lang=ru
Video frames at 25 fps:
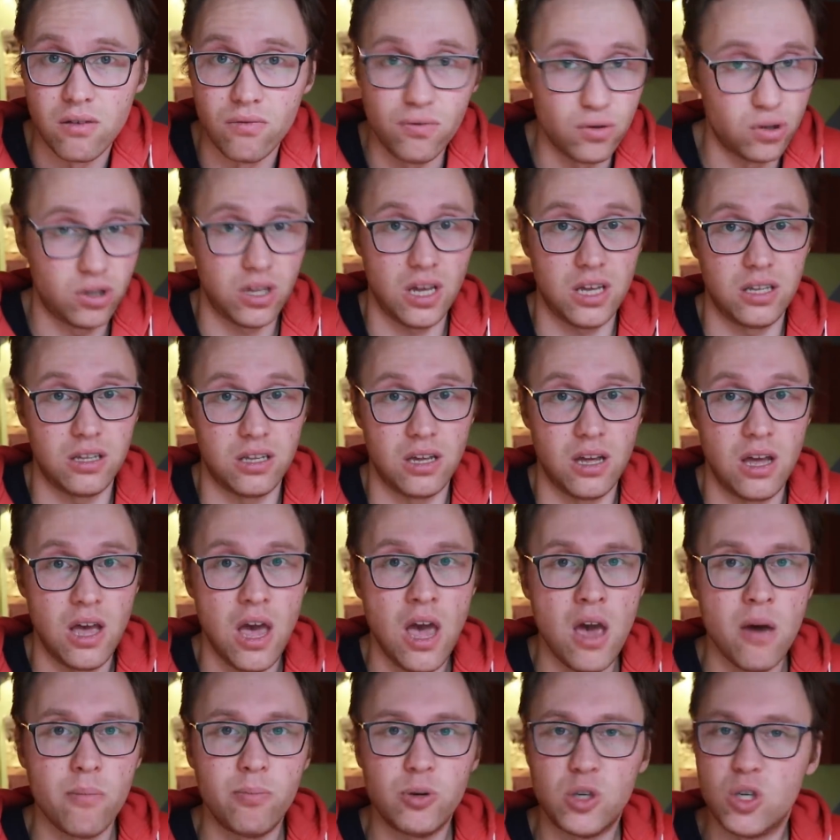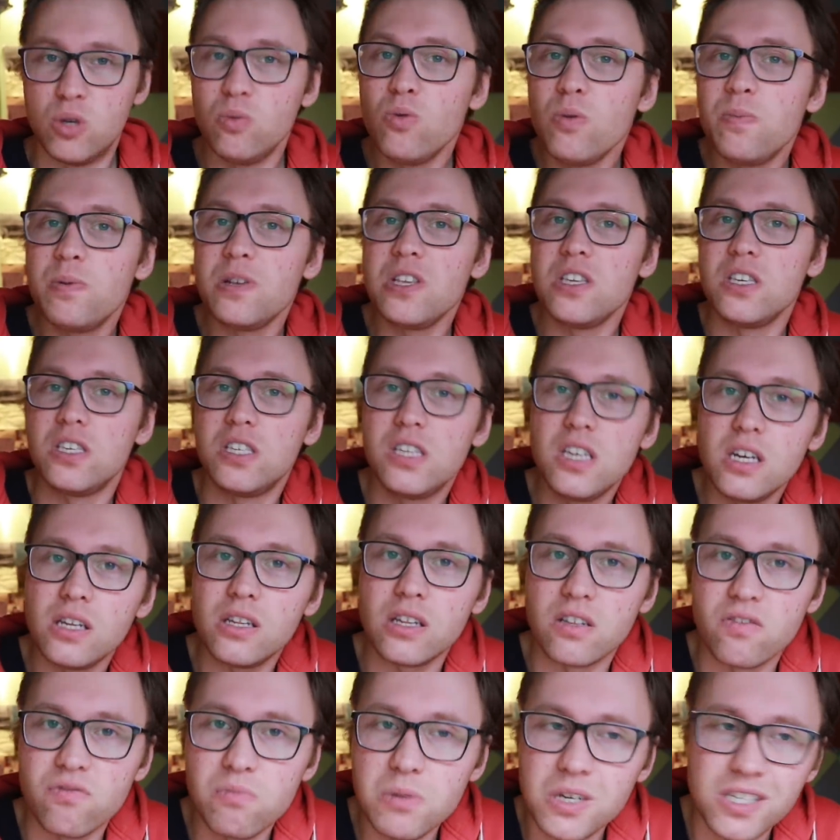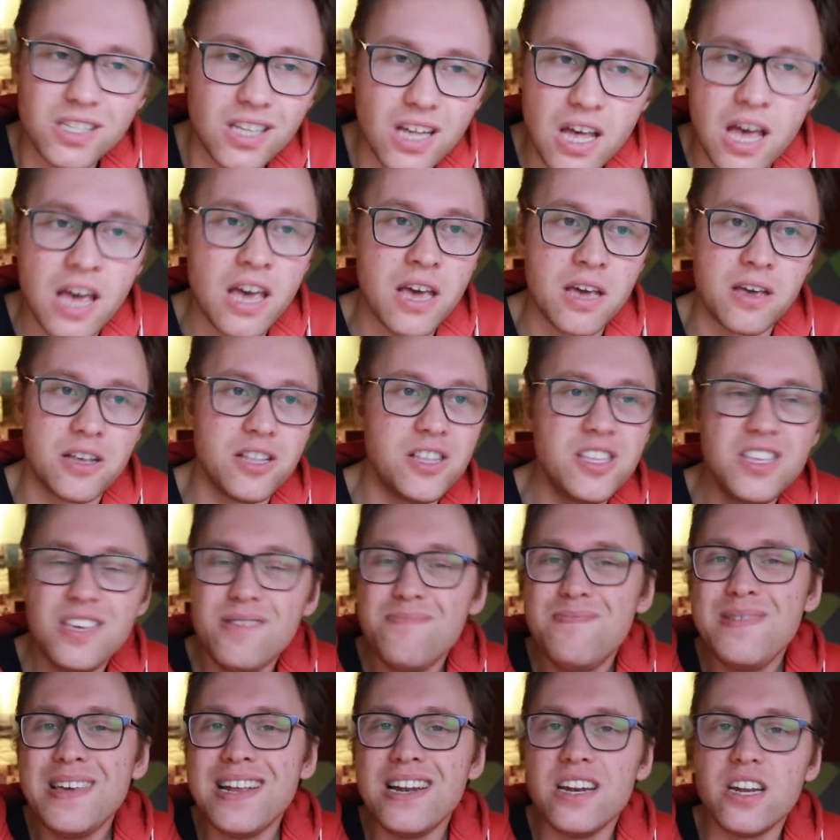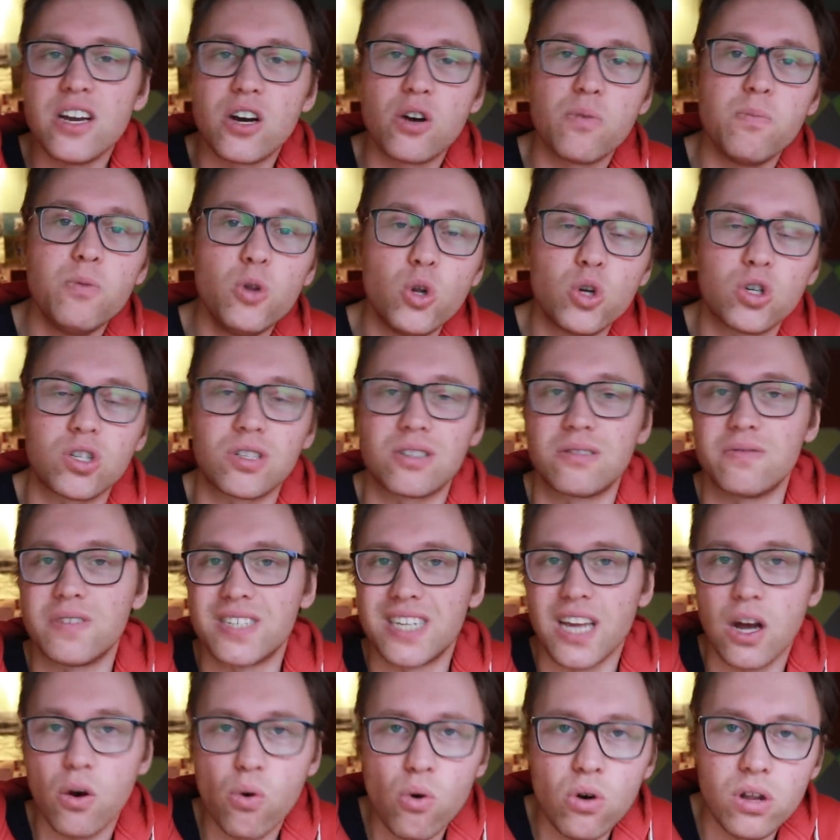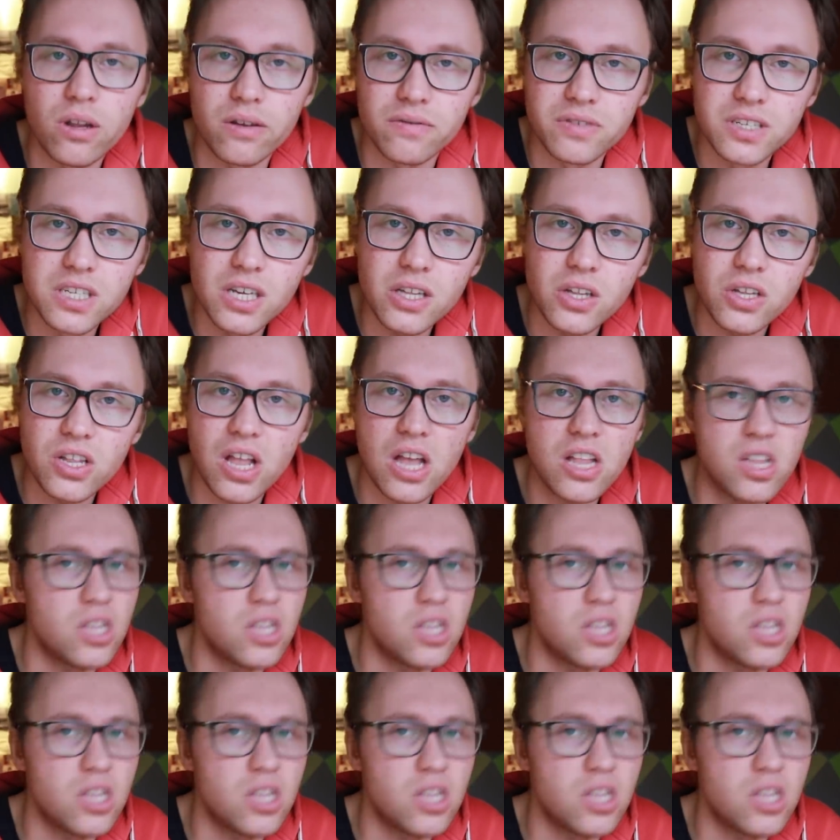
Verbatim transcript: вот это. Почему бы не сделать вместо дебильных множества законов, сделать